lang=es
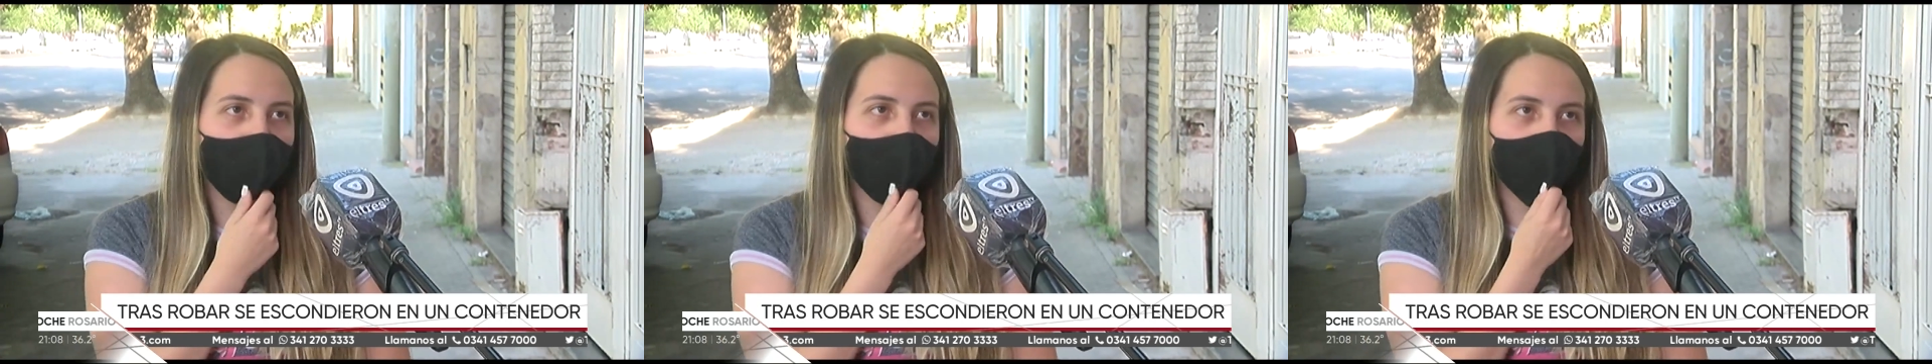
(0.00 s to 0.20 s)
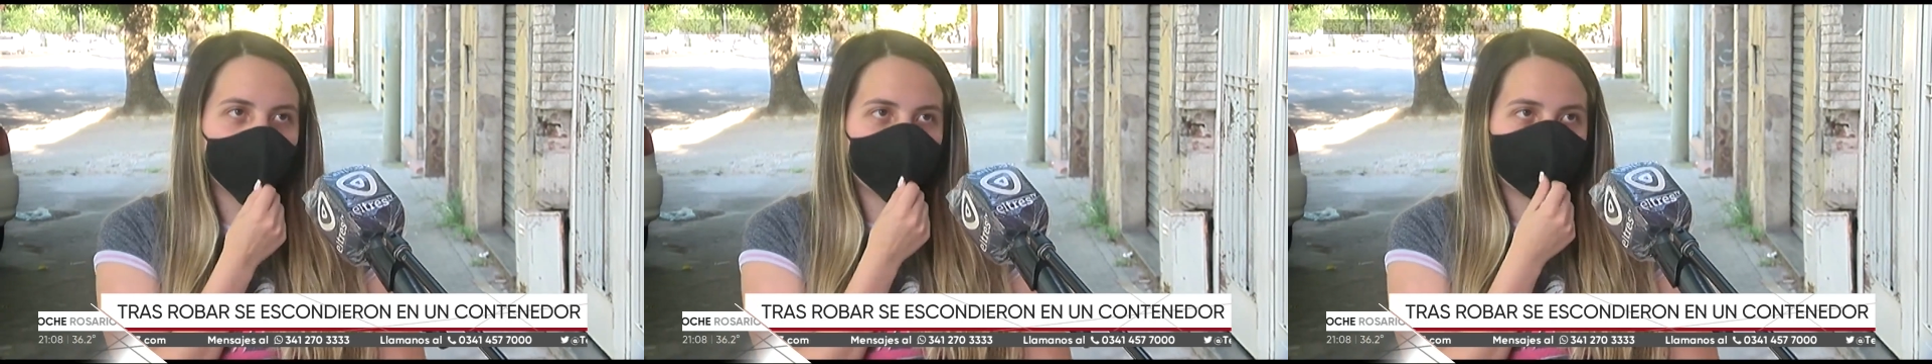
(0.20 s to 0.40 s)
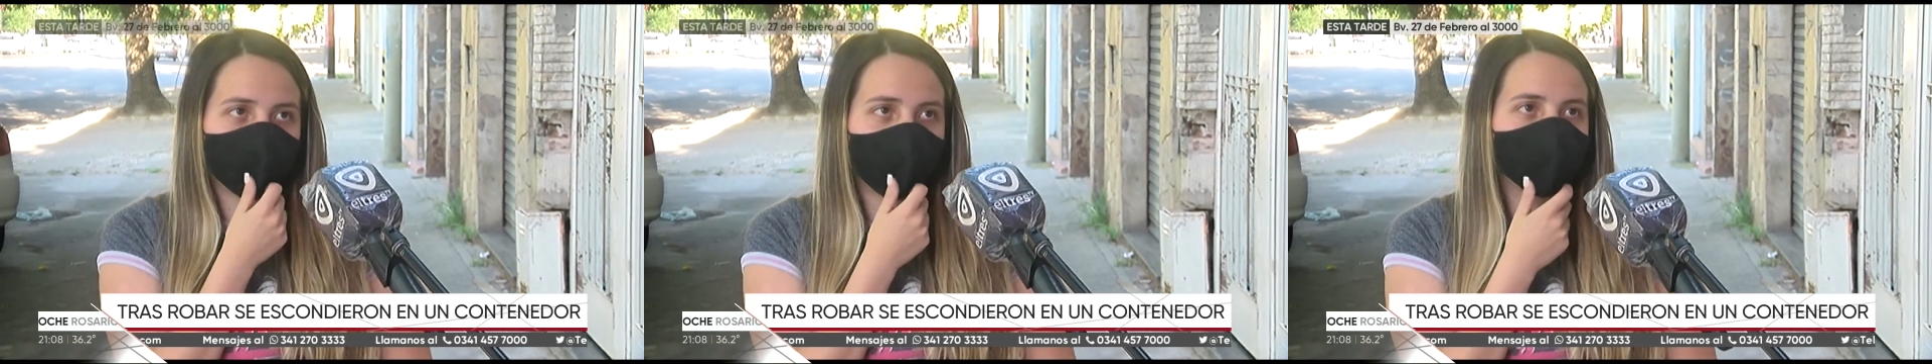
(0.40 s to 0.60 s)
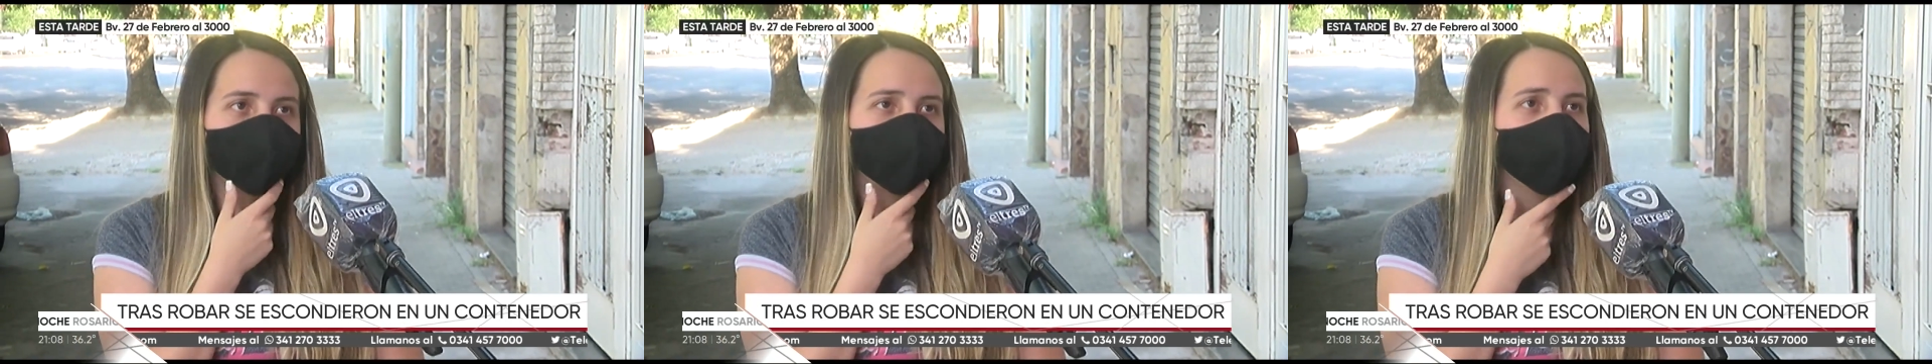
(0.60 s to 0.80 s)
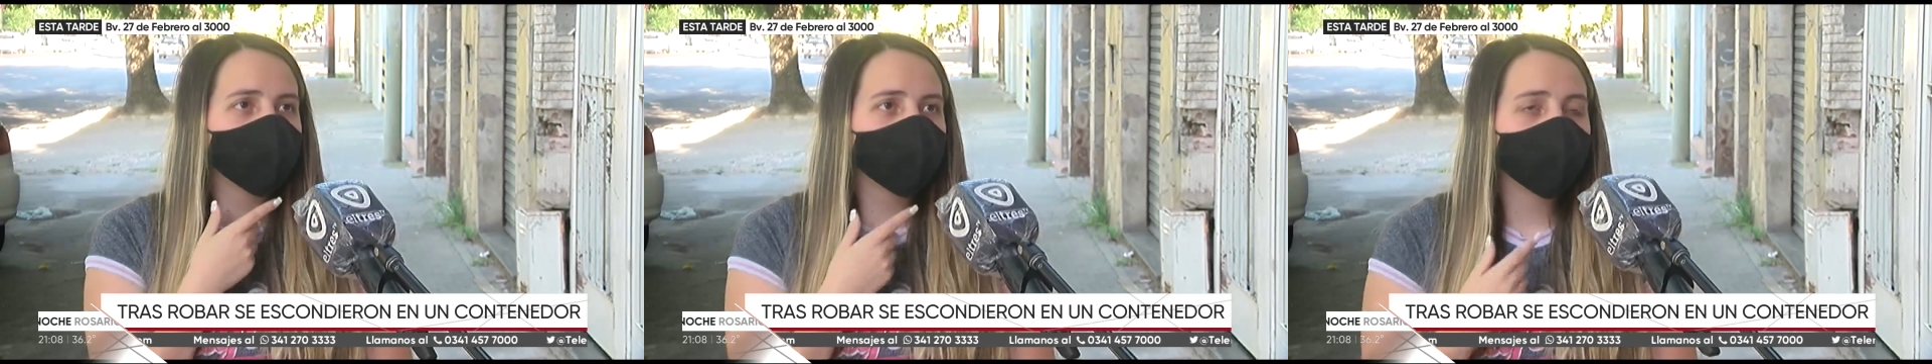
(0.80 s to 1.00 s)
como para ahorrar un
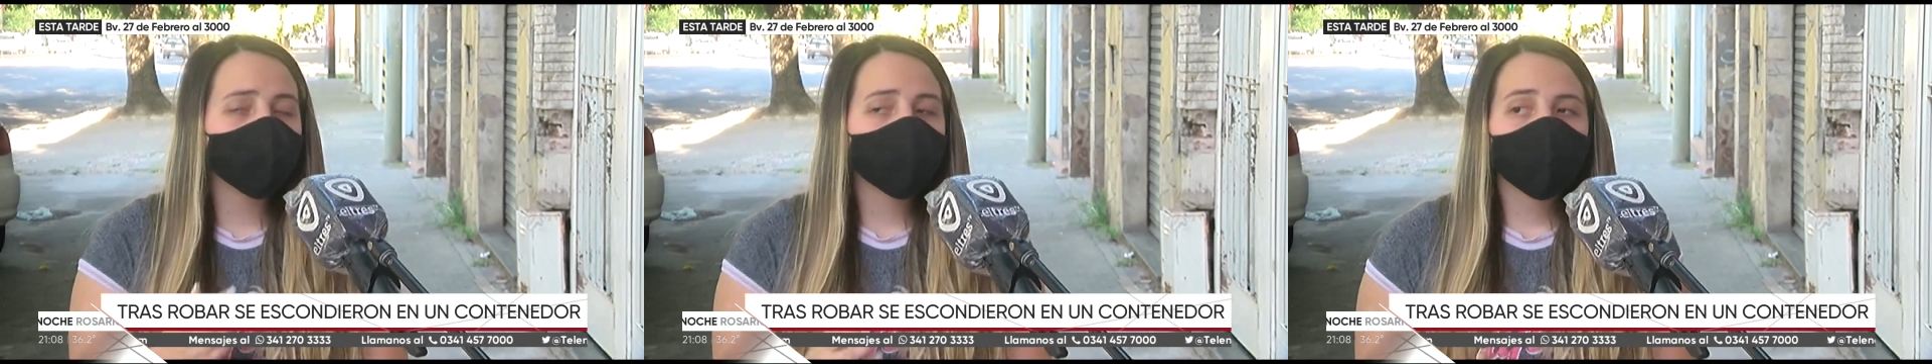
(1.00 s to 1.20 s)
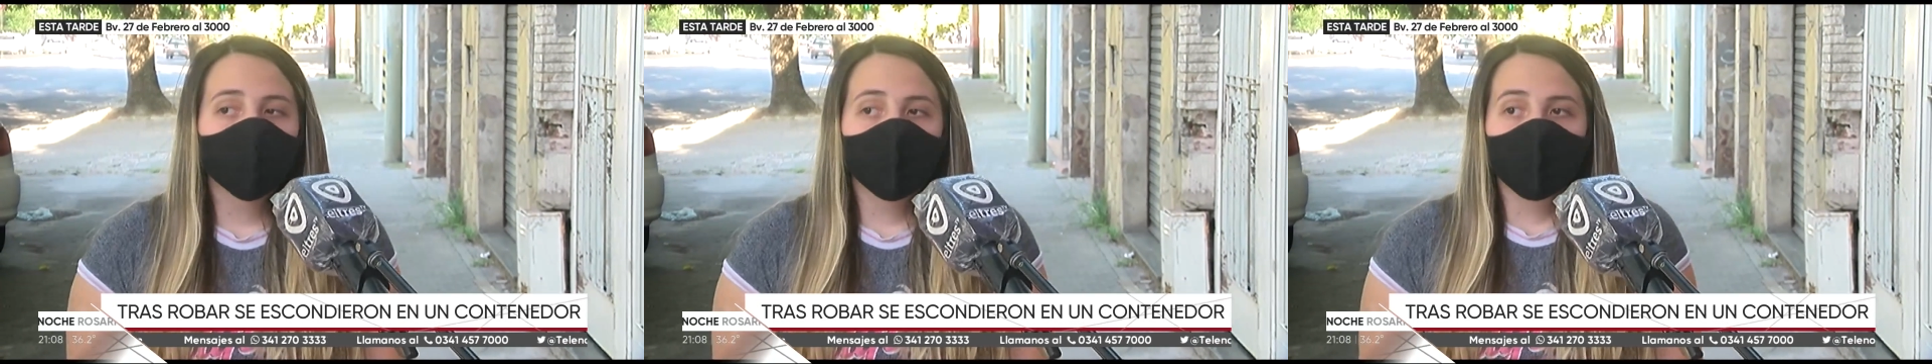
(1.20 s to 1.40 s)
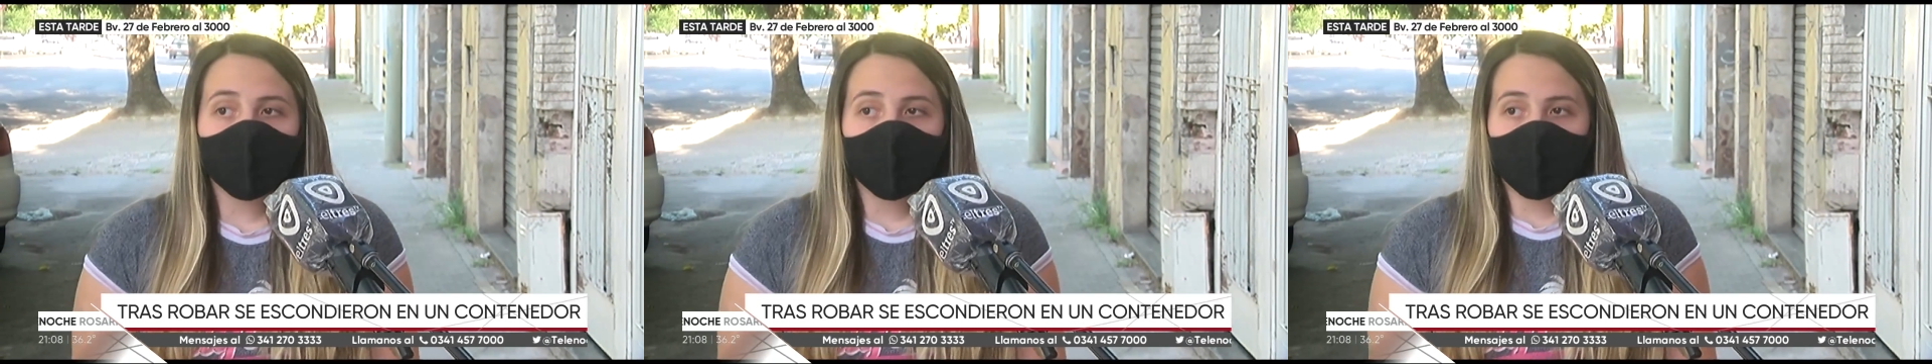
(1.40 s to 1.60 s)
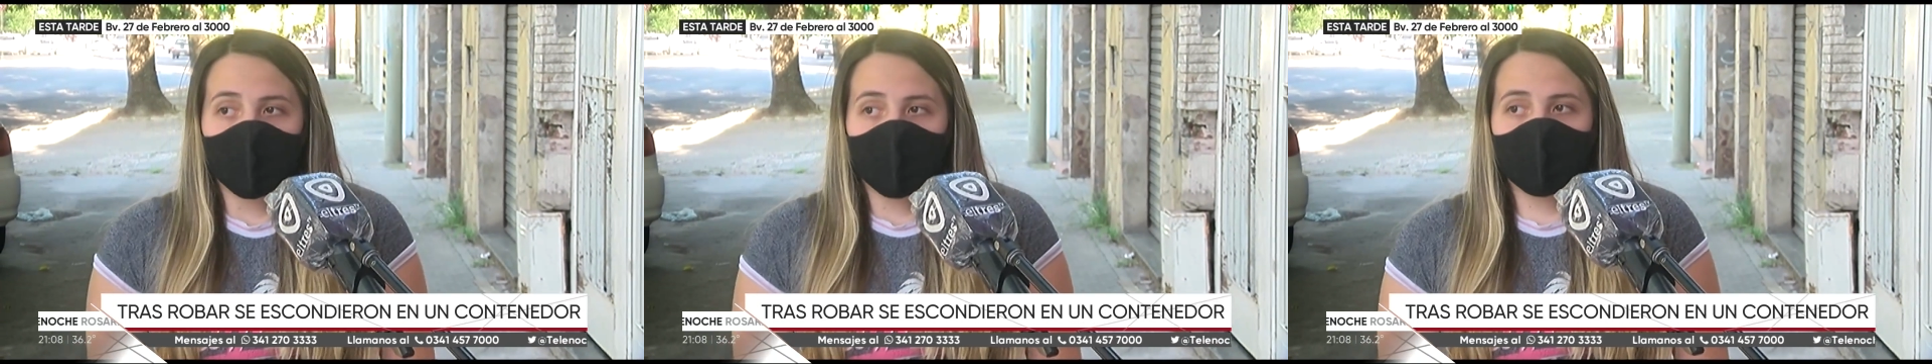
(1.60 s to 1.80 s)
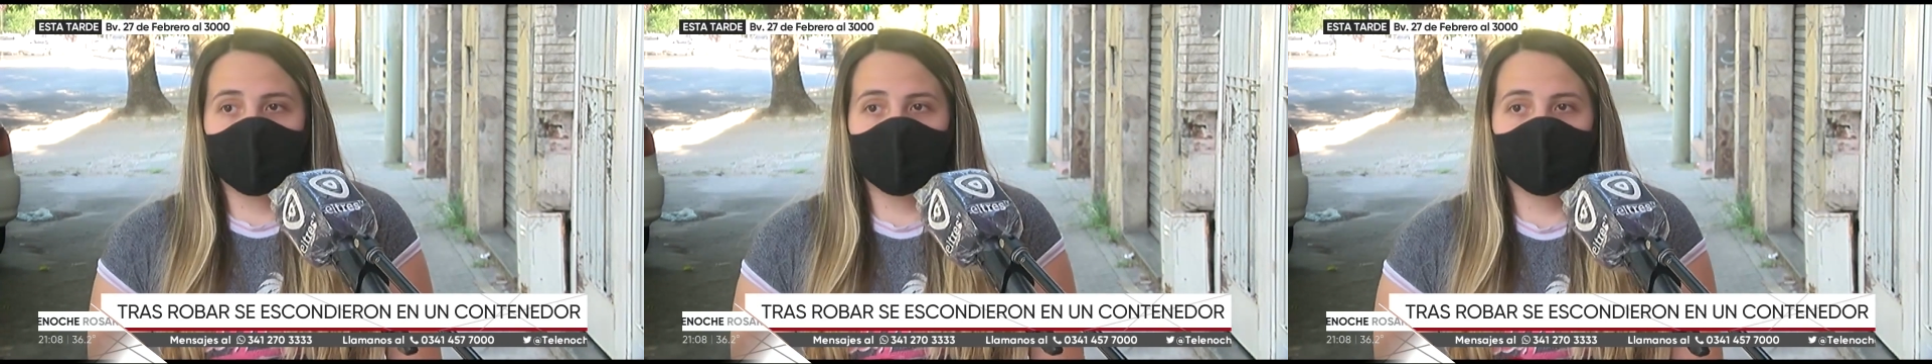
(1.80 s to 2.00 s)
poco.
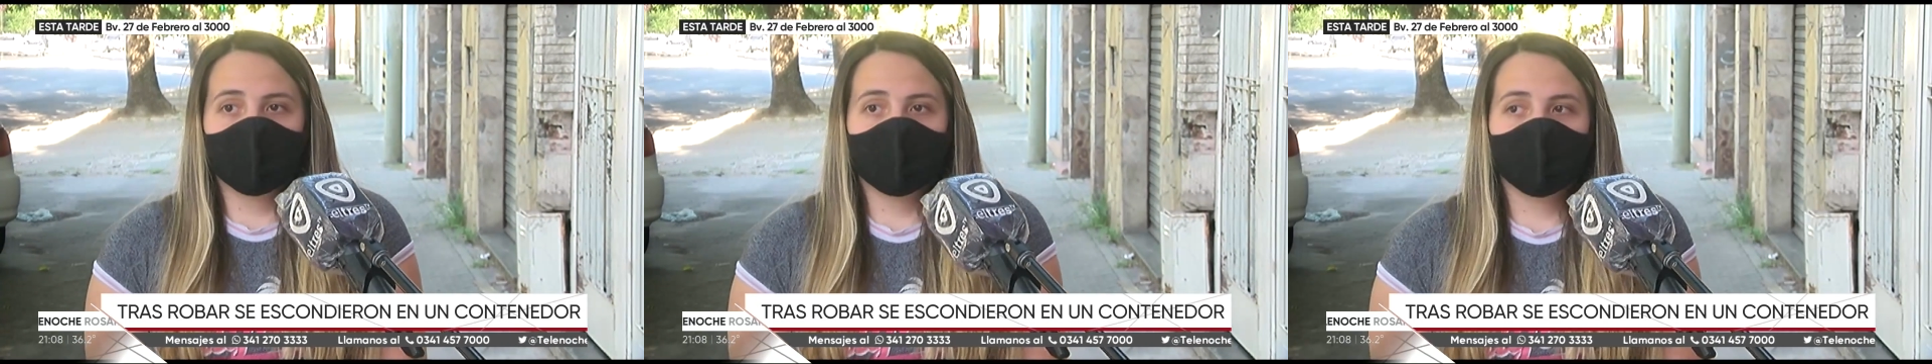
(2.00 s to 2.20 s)
Y la